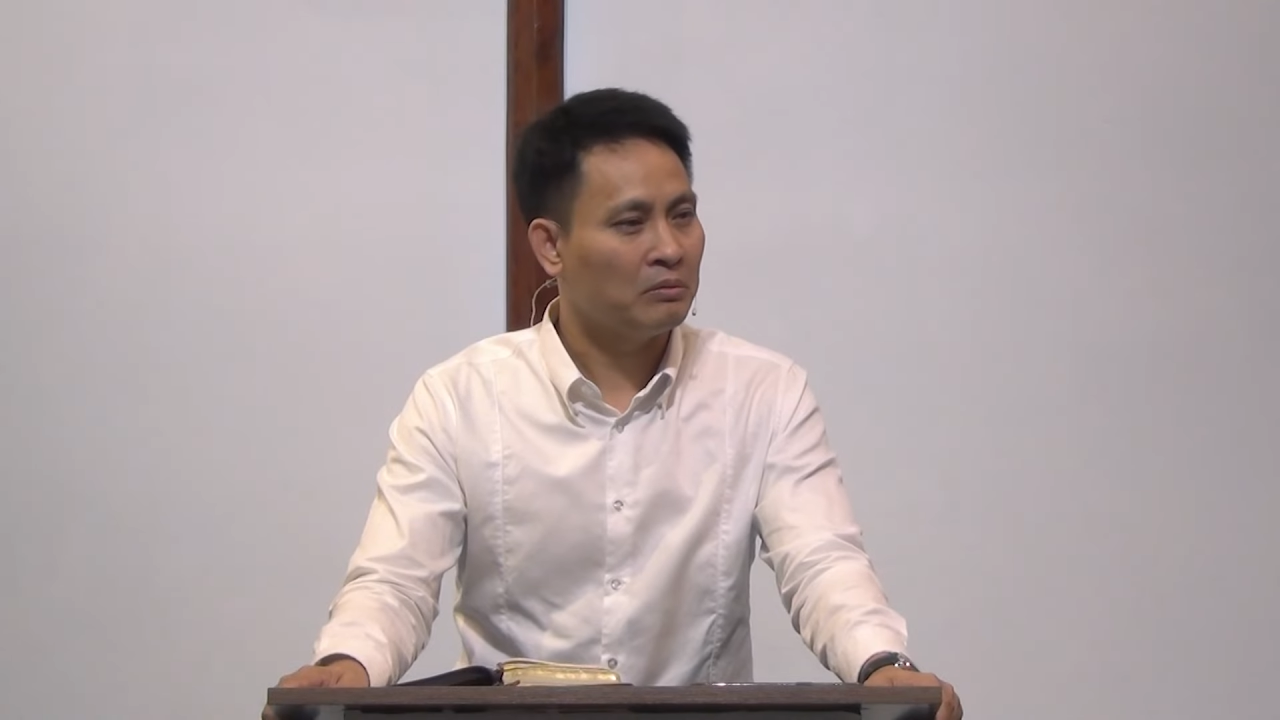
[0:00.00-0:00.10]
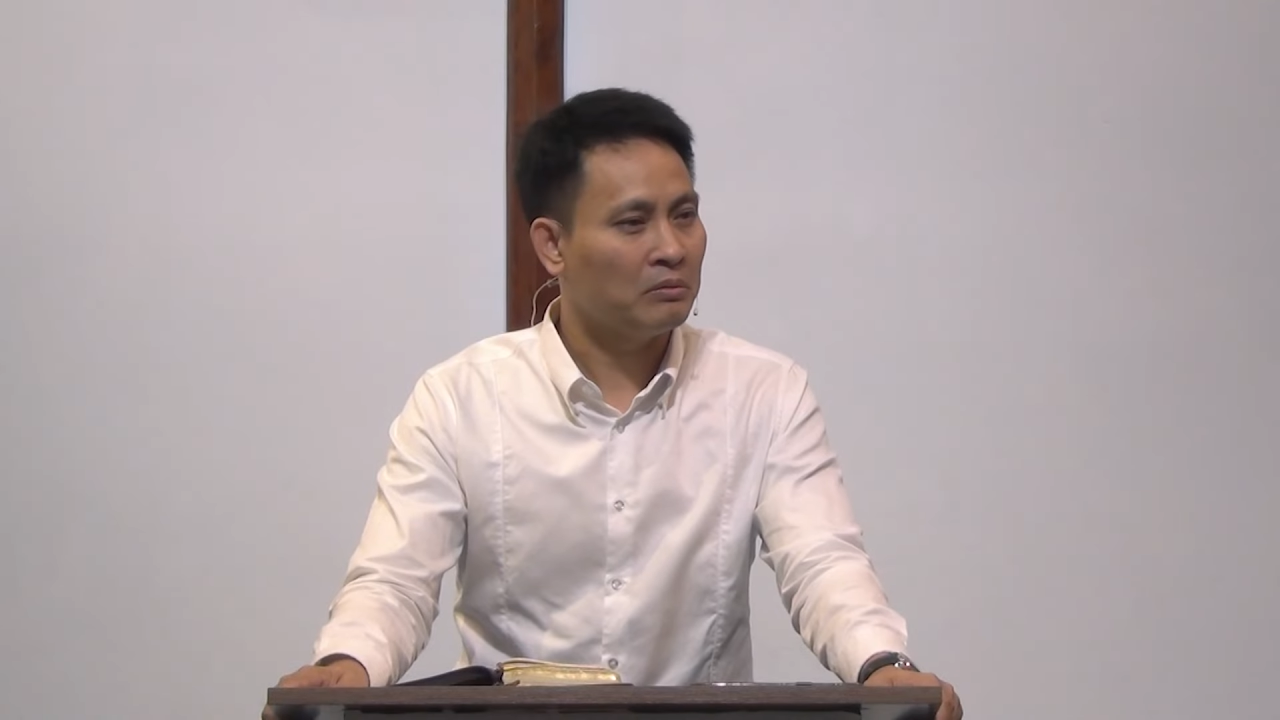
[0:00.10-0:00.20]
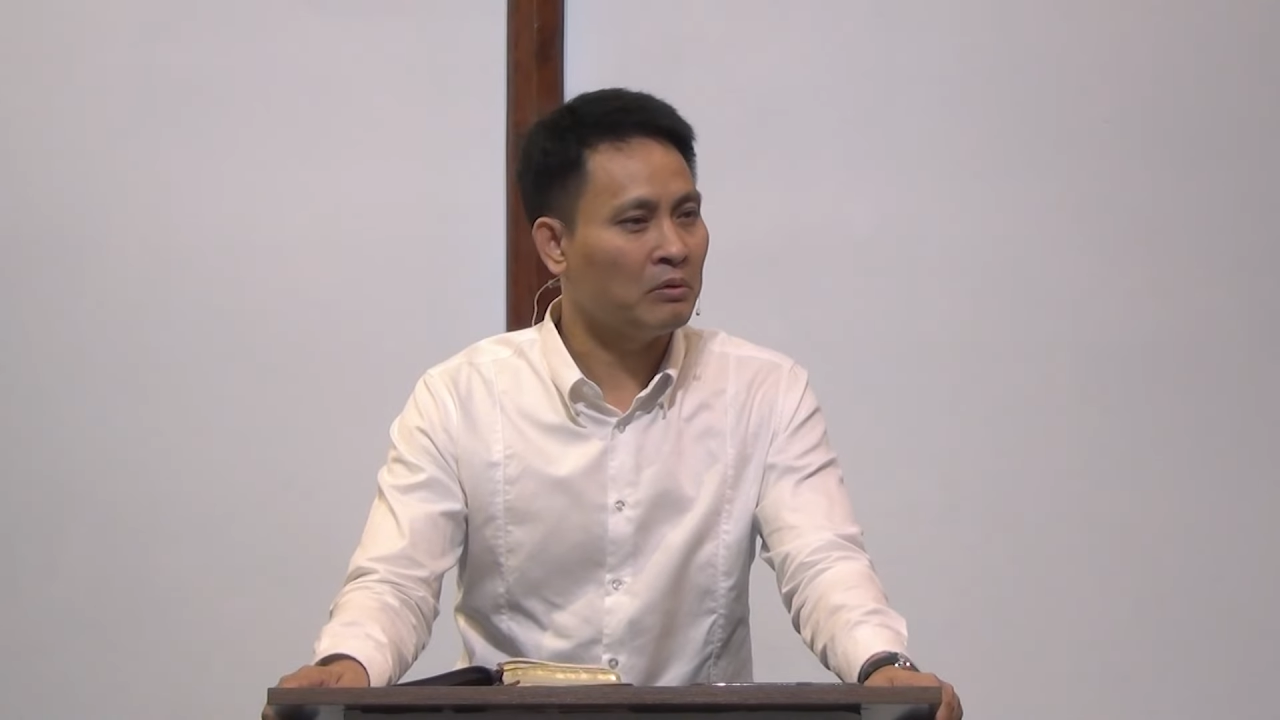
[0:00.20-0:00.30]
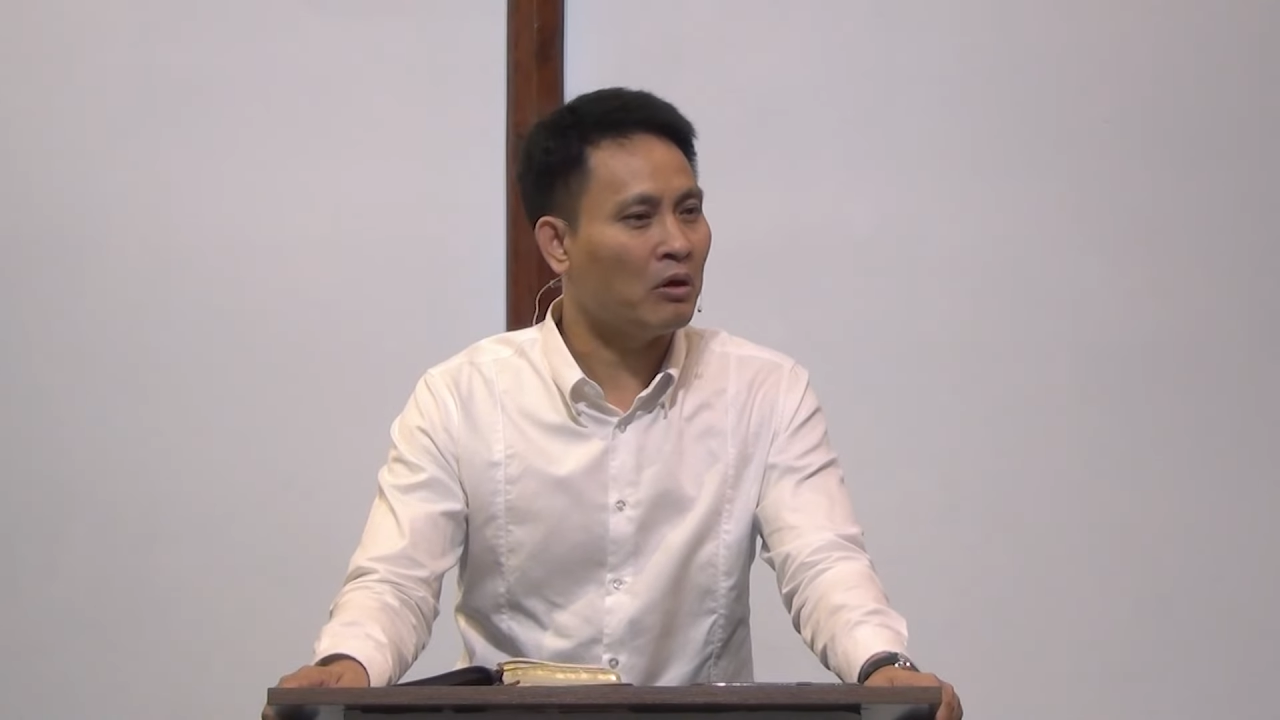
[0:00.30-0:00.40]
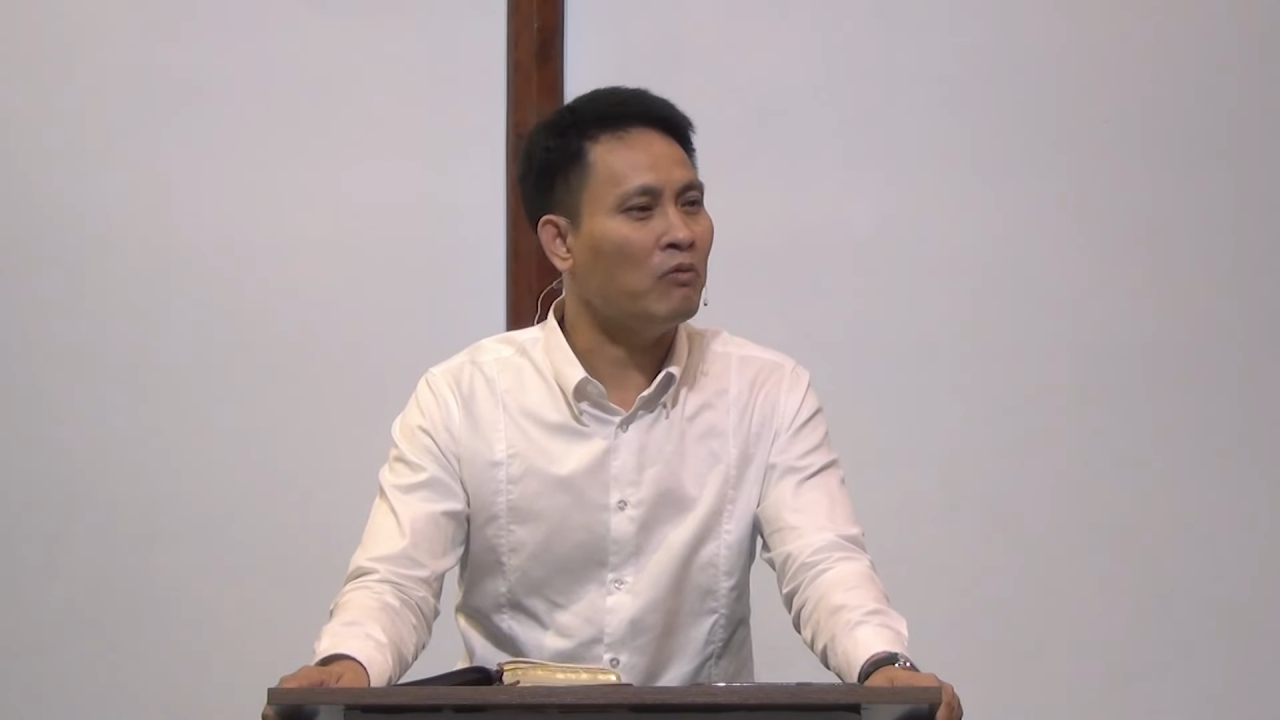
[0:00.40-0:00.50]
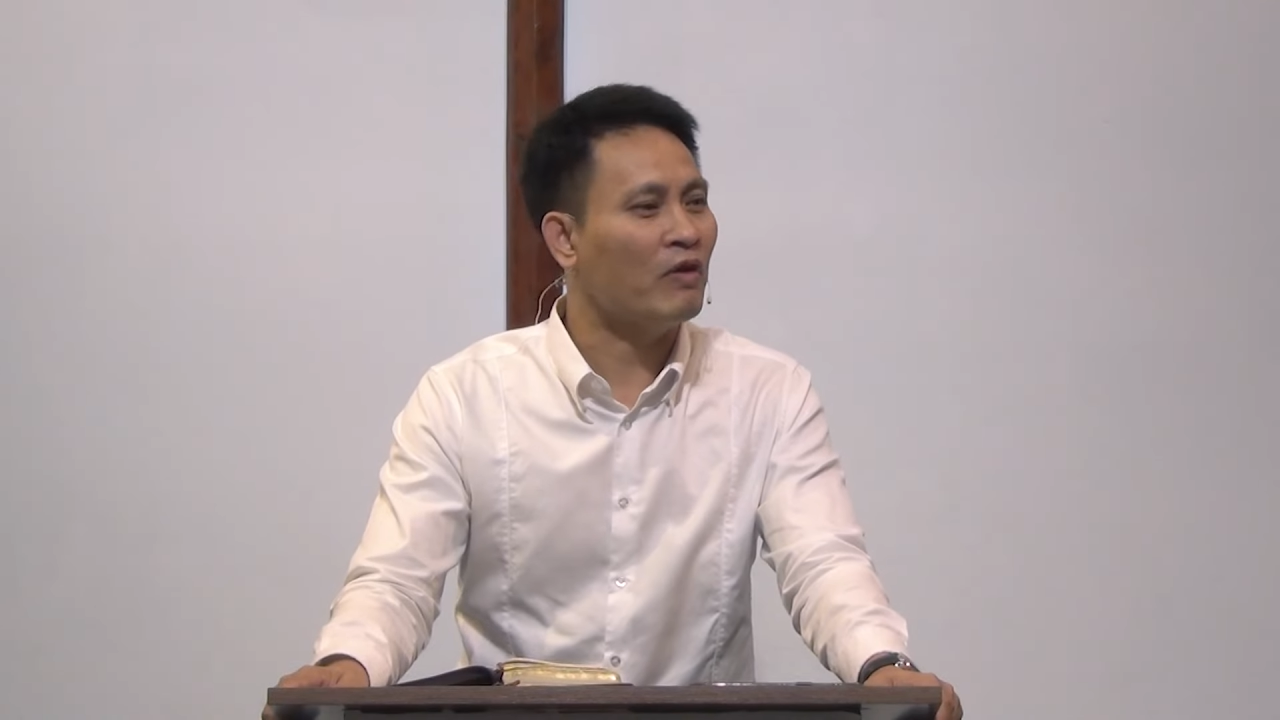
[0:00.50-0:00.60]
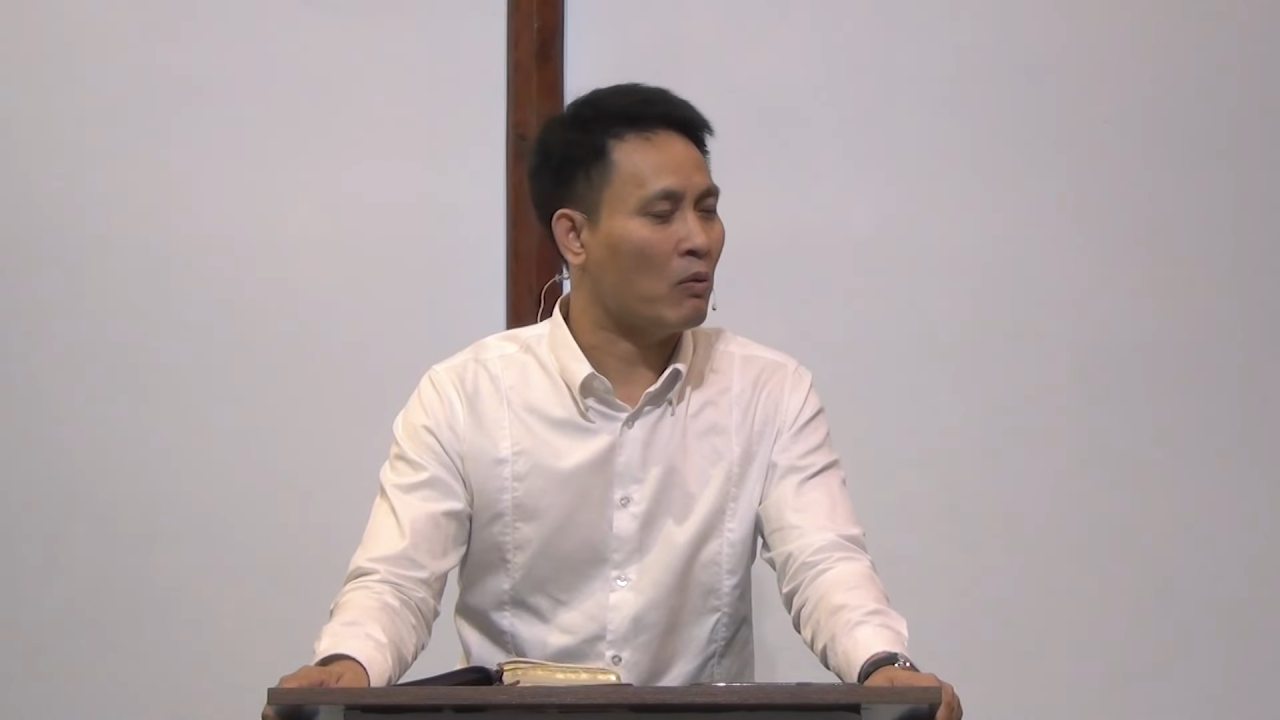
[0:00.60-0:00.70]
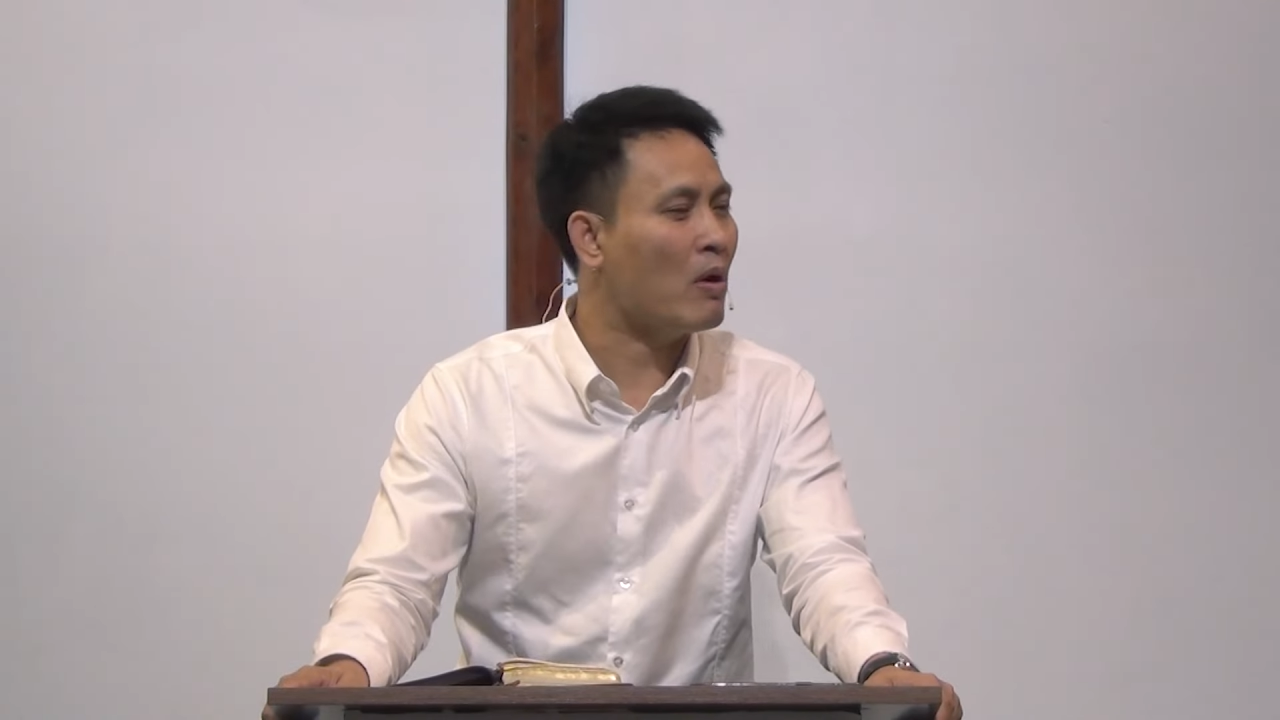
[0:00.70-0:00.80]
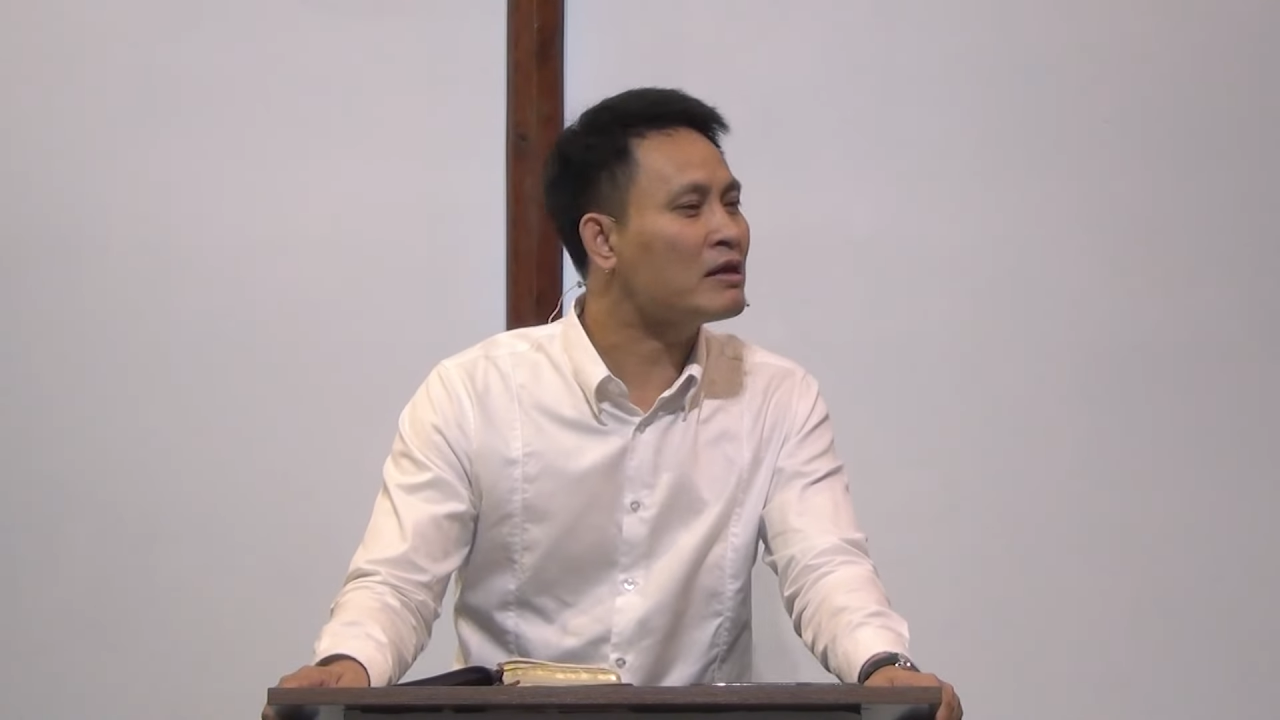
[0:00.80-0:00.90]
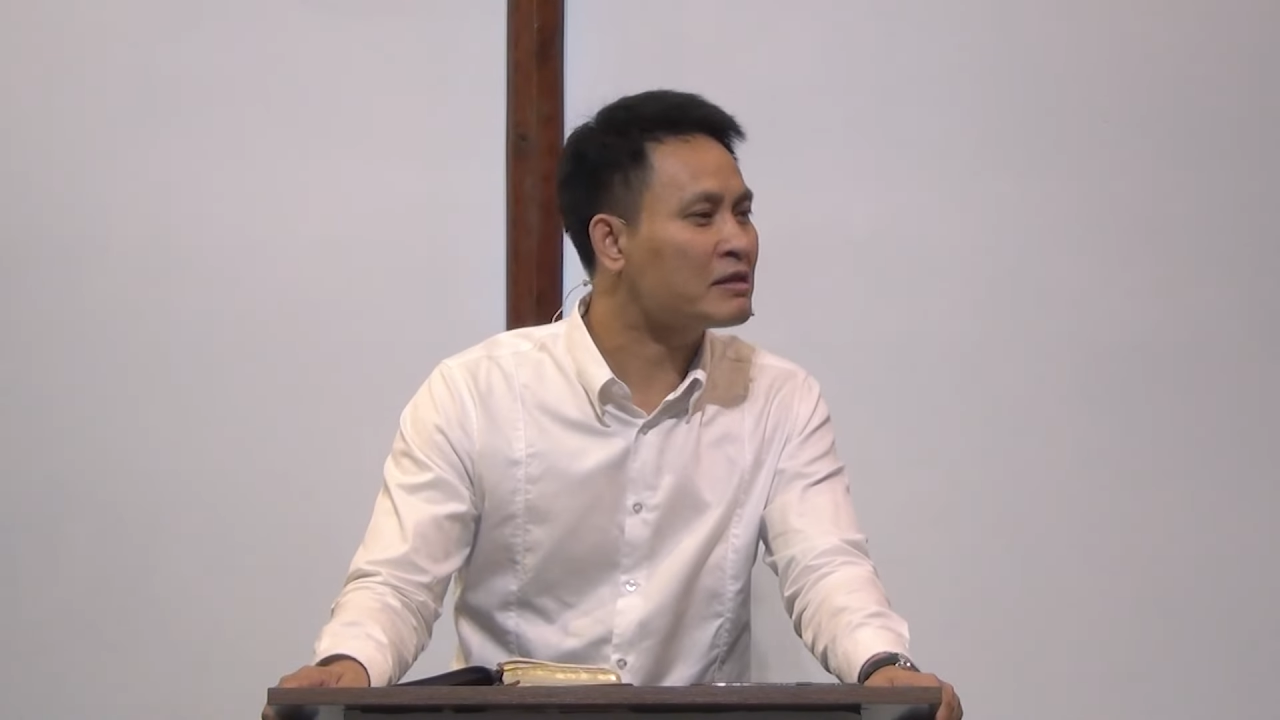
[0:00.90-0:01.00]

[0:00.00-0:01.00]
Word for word: nó không phải quá